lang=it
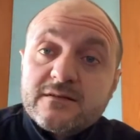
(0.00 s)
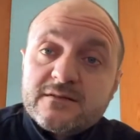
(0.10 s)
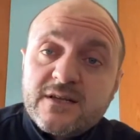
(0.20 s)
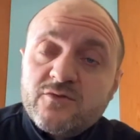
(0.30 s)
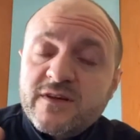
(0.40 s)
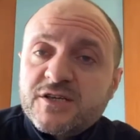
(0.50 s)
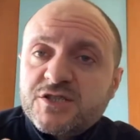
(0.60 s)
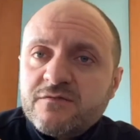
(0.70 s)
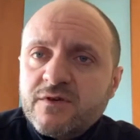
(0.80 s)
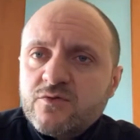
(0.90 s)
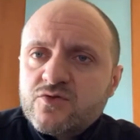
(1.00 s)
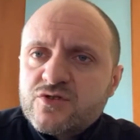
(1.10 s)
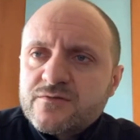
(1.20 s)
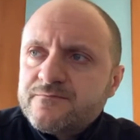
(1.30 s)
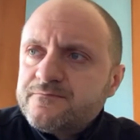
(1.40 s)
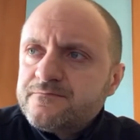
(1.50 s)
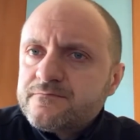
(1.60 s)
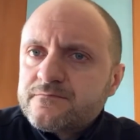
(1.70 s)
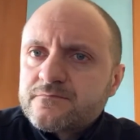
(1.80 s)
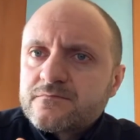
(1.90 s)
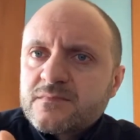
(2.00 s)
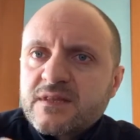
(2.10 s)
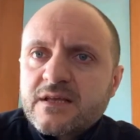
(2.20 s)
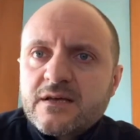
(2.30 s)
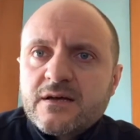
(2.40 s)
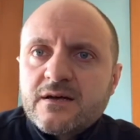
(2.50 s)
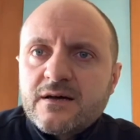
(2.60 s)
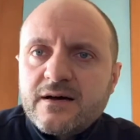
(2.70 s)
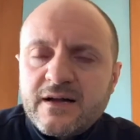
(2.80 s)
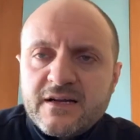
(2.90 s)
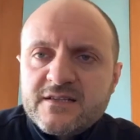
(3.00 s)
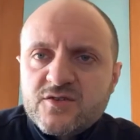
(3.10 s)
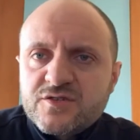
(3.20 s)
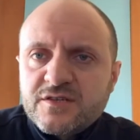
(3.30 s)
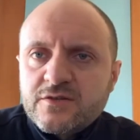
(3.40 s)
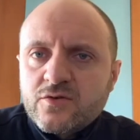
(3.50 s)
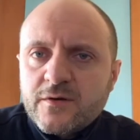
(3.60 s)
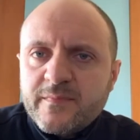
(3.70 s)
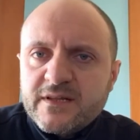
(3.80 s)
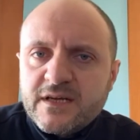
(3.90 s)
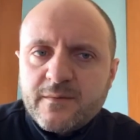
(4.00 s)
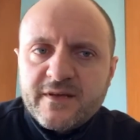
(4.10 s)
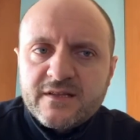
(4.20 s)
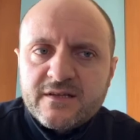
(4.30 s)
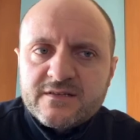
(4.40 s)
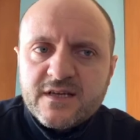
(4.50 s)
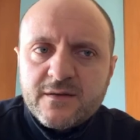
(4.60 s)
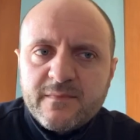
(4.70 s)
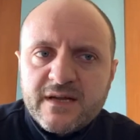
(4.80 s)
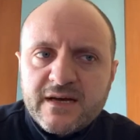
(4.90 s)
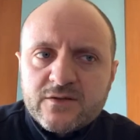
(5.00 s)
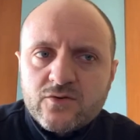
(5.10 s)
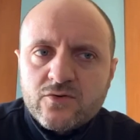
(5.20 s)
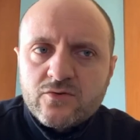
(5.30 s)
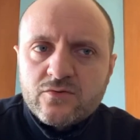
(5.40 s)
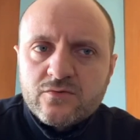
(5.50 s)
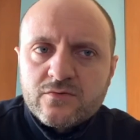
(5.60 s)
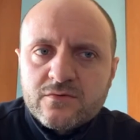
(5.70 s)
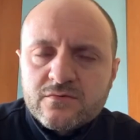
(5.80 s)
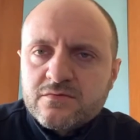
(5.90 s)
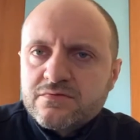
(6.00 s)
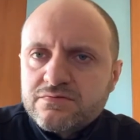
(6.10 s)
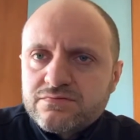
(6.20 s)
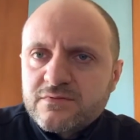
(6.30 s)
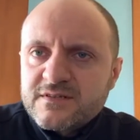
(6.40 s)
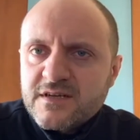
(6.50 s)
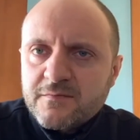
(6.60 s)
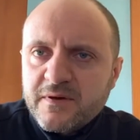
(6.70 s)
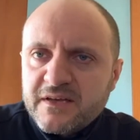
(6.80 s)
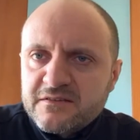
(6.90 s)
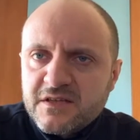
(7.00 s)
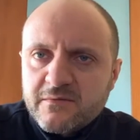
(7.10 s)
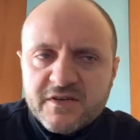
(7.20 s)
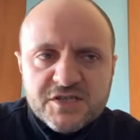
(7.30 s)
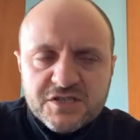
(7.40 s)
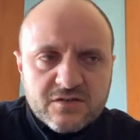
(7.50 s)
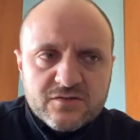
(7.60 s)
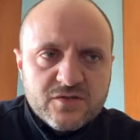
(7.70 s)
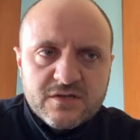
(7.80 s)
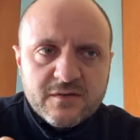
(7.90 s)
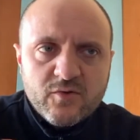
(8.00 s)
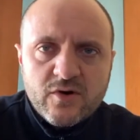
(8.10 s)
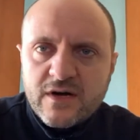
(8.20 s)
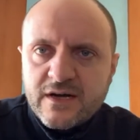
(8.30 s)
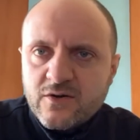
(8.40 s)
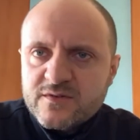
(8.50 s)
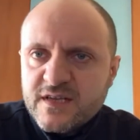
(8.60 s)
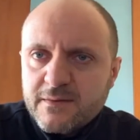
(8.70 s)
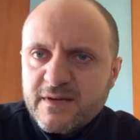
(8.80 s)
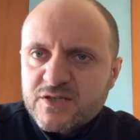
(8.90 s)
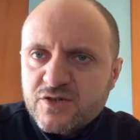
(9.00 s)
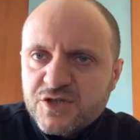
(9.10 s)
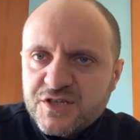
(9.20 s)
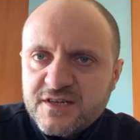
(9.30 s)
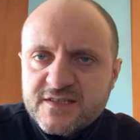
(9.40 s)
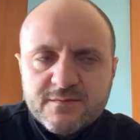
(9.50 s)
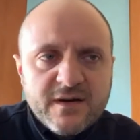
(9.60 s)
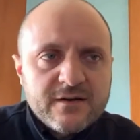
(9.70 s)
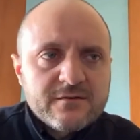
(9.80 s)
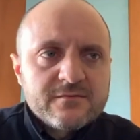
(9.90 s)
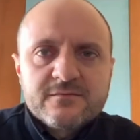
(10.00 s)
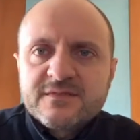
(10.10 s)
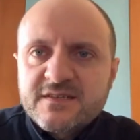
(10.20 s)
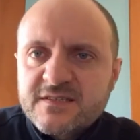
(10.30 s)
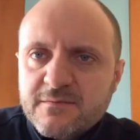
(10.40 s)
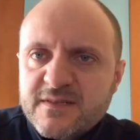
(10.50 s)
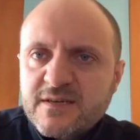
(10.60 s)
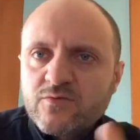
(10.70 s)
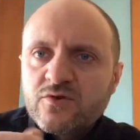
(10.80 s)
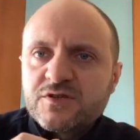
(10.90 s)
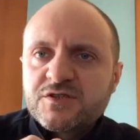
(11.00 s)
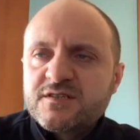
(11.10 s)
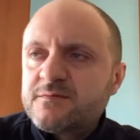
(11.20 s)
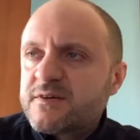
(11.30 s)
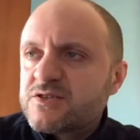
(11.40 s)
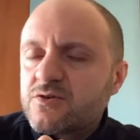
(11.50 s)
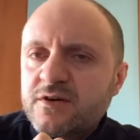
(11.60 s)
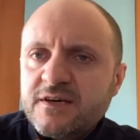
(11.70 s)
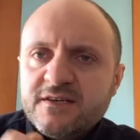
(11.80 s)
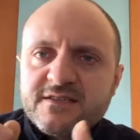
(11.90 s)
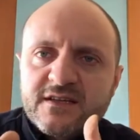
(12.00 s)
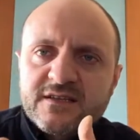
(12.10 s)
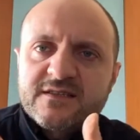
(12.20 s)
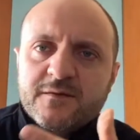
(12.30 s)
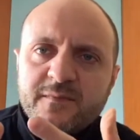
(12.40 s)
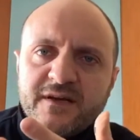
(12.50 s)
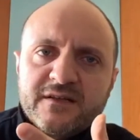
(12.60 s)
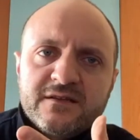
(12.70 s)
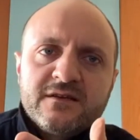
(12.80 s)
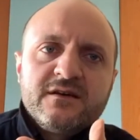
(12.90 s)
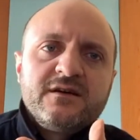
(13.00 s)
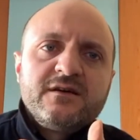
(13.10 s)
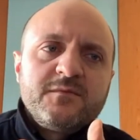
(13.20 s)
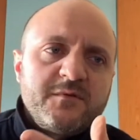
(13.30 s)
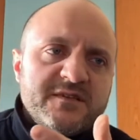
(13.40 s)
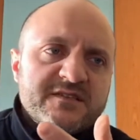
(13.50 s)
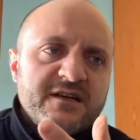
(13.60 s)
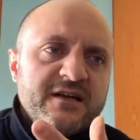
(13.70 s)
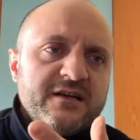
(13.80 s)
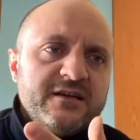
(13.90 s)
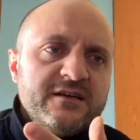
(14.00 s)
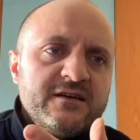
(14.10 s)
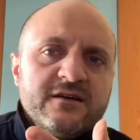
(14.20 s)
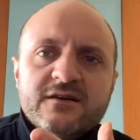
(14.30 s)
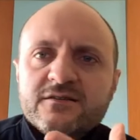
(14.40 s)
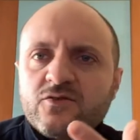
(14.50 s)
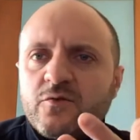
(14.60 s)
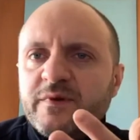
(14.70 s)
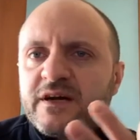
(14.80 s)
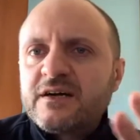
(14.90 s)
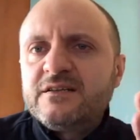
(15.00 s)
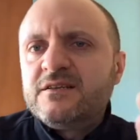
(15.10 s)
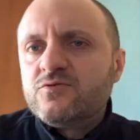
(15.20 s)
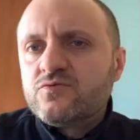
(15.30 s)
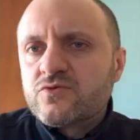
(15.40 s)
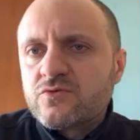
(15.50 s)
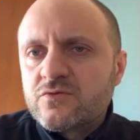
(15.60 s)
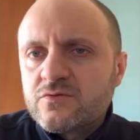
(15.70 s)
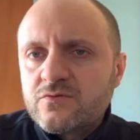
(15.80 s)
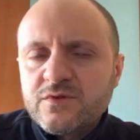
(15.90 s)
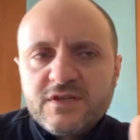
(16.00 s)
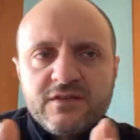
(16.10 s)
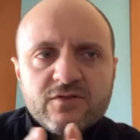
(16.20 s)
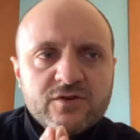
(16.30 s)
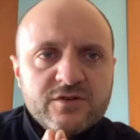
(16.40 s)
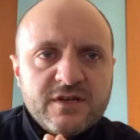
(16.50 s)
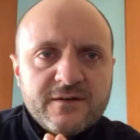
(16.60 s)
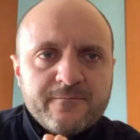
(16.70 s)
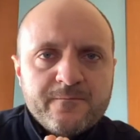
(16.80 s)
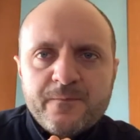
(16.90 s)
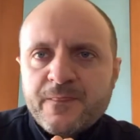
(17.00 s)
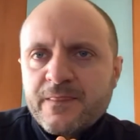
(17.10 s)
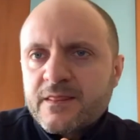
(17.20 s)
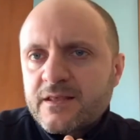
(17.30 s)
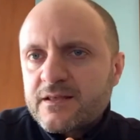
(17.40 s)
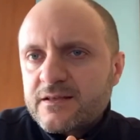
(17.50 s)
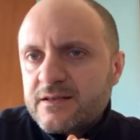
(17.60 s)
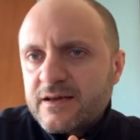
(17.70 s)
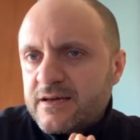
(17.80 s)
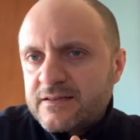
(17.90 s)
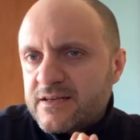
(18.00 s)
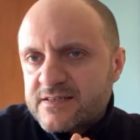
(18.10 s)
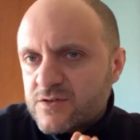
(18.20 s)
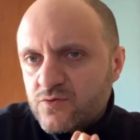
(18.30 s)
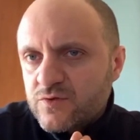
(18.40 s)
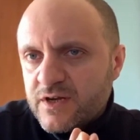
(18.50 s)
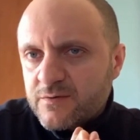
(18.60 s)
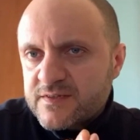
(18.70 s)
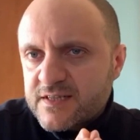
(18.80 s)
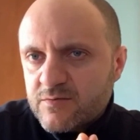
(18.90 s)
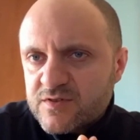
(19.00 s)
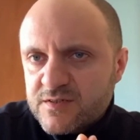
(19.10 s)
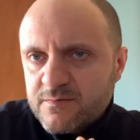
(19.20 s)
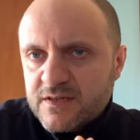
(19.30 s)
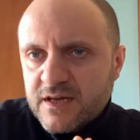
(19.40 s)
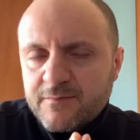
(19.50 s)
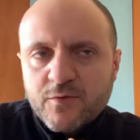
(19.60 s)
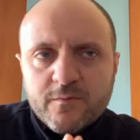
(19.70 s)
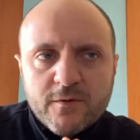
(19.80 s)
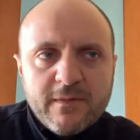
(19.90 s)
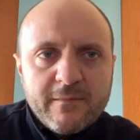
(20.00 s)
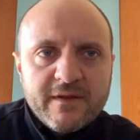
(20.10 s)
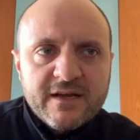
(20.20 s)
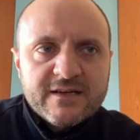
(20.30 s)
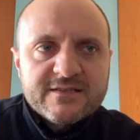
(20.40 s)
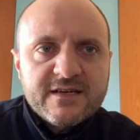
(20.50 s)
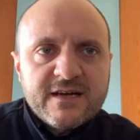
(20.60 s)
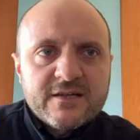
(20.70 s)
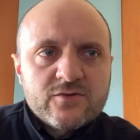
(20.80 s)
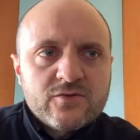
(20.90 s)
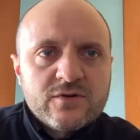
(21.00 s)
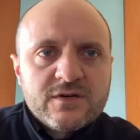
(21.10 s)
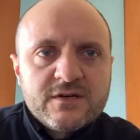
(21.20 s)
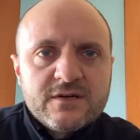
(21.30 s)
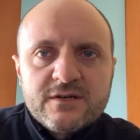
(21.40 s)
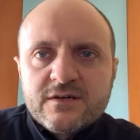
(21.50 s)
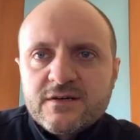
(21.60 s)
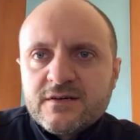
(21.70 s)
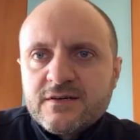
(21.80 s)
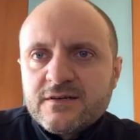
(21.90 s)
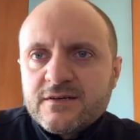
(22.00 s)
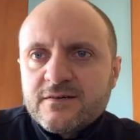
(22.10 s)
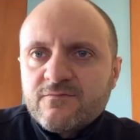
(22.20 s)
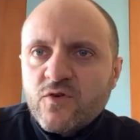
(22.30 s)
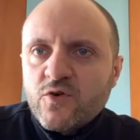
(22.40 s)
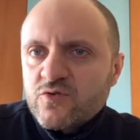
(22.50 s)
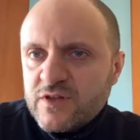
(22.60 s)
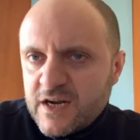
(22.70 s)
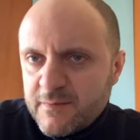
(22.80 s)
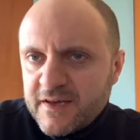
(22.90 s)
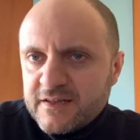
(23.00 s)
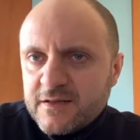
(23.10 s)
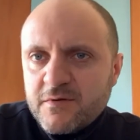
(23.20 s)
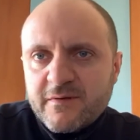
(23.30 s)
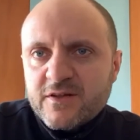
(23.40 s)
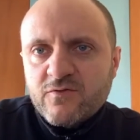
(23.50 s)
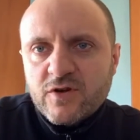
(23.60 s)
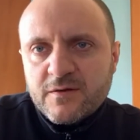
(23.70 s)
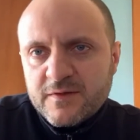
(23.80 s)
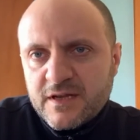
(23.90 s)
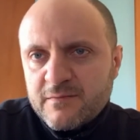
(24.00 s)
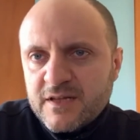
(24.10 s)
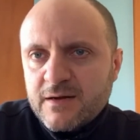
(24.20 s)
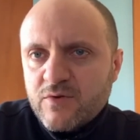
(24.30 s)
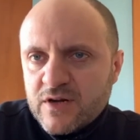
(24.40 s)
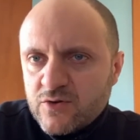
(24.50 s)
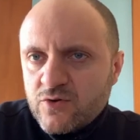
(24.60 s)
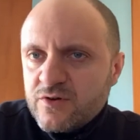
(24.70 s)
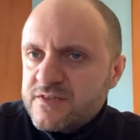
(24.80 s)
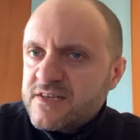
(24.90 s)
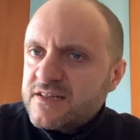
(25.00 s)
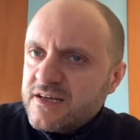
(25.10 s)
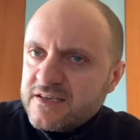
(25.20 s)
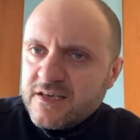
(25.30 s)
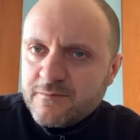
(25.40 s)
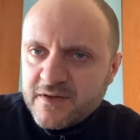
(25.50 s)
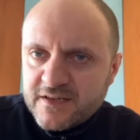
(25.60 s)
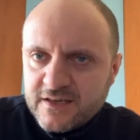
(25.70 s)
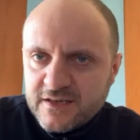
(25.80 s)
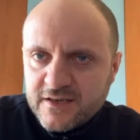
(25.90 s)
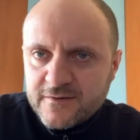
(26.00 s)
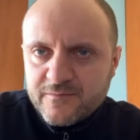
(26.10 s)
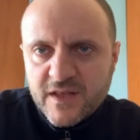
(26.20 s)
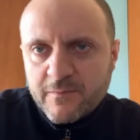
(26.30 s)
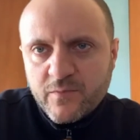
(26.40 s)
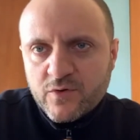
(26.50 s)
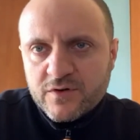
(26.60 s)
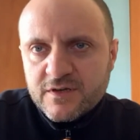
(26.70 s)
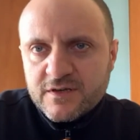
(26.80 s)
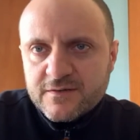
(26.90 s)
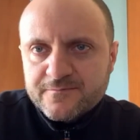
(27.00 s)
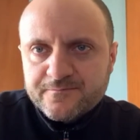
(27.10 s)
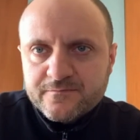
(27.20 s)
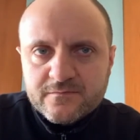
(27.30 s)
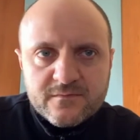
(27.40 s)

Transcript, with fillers: da dove nasce il virus? All'inizio si è detto che praticamente sarebbe nato uh, da serpenti, dai pesci, cioè, tipo ah, cose che mangiano i cinesi, ma mm, si è sempre saputo che i cinesi mangiano insetti, serpenti, pipistrelli, topi, cani, di tutto. Quindi voglio dire, è da escludere questa possibilità, è più probabile che sia nato volontariamente, preparato volontariamente in laboratorio, chissà da chi e perché, e poi